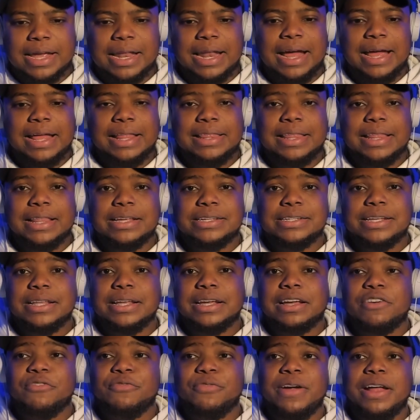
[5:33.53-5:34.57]
Que la gente dice
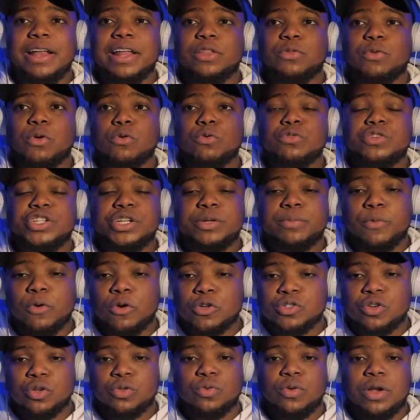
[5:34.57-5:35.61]
de que Feli, tú eres un
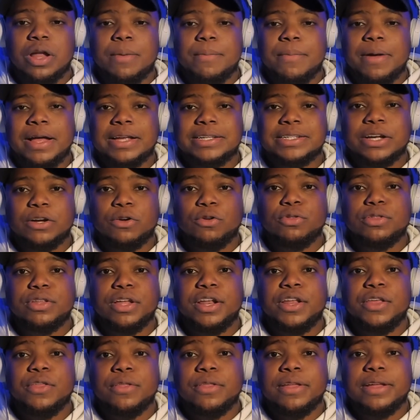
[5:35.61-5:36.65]
chimoso, tú nada más haces
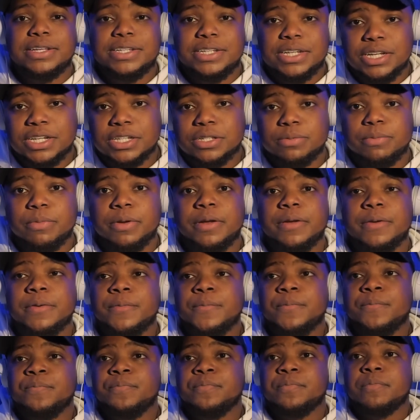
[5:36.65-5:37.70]
contenido de chisme.
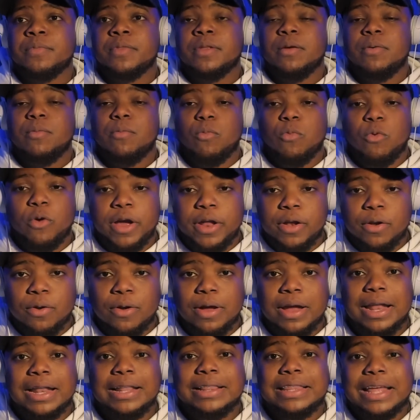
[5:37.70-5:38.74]

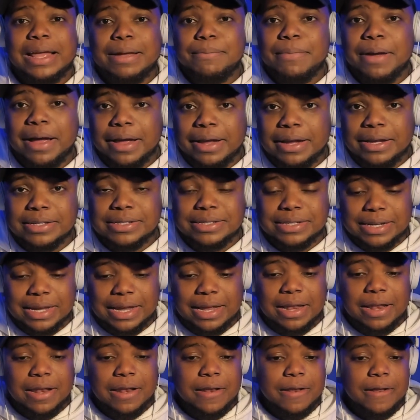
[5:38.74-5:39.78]
Bueno, el tema es
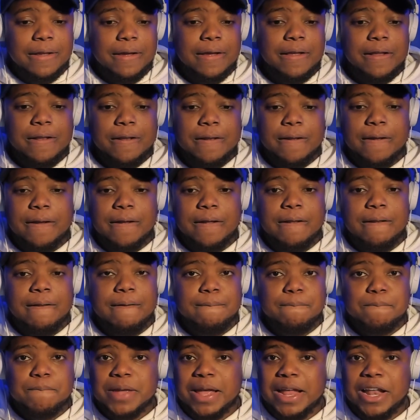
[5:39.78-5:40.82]
que el,
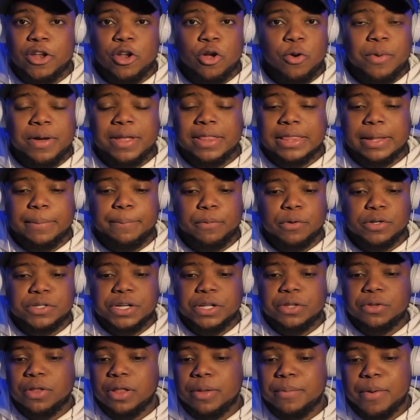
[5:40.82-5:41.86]

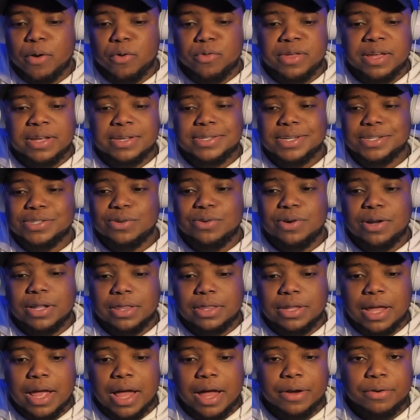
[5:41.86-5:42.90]
90% de mi audiencia son
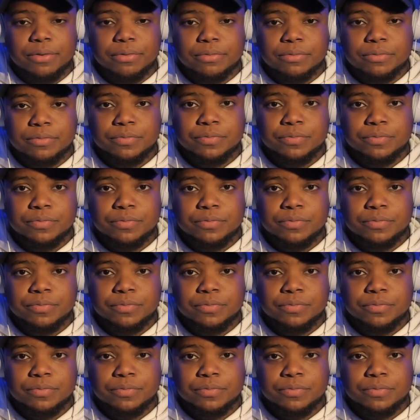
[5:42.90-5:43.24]
cristianos.